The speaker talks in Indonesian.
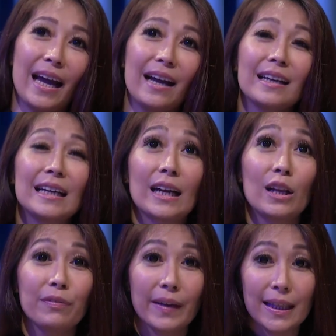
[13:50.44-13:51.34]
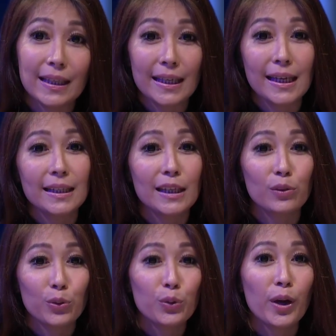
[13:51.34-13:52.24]
iya. Kalau vegetarian
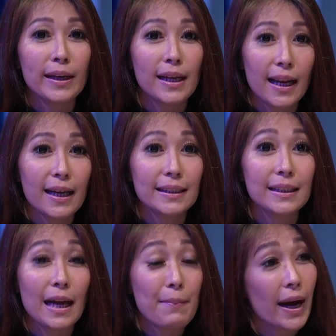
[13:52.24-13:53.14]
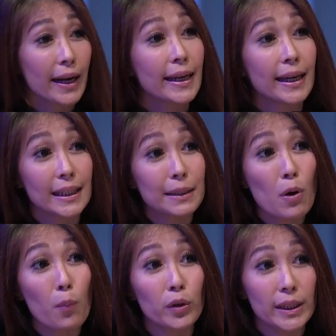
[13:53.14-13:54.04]
itu adalah tidak makan
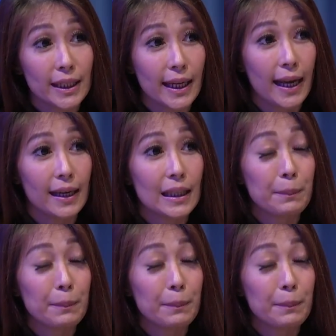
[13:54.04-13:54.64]
daging maupun ikan,